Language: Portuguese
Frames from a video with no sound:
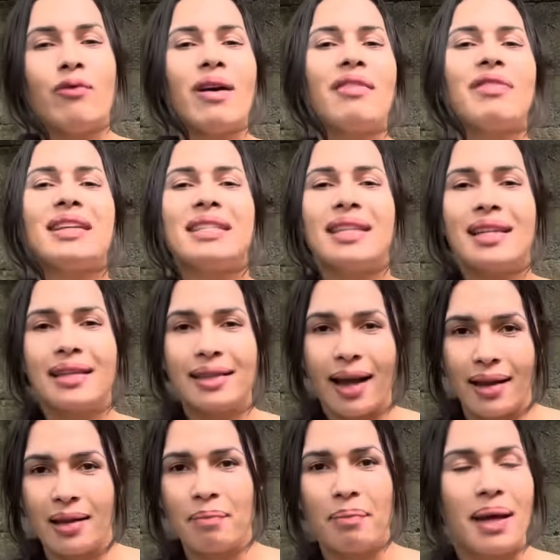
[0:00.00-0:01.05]
vai facilitar
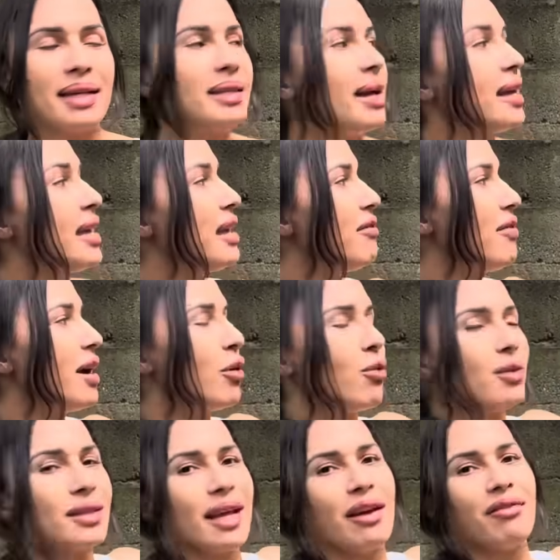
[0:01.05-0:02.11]
a limpeza e vai
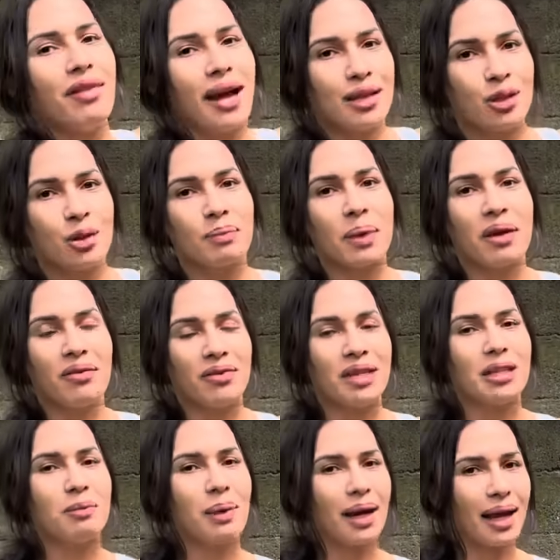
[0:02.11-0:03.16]
conservar a
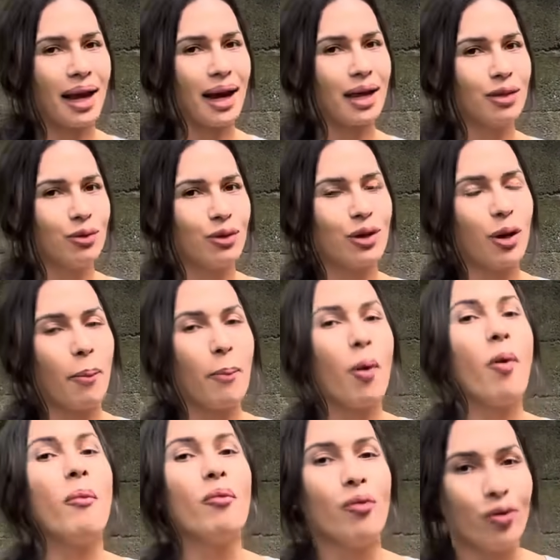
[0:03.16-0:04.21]
superfície para que ela dure ó,
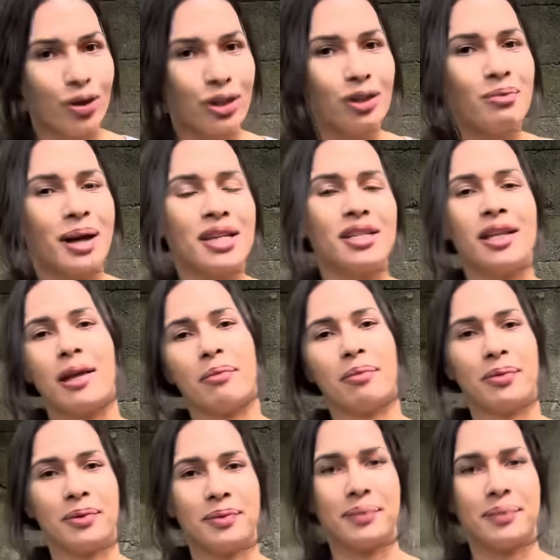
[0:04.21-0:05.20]
por muito mais tempo.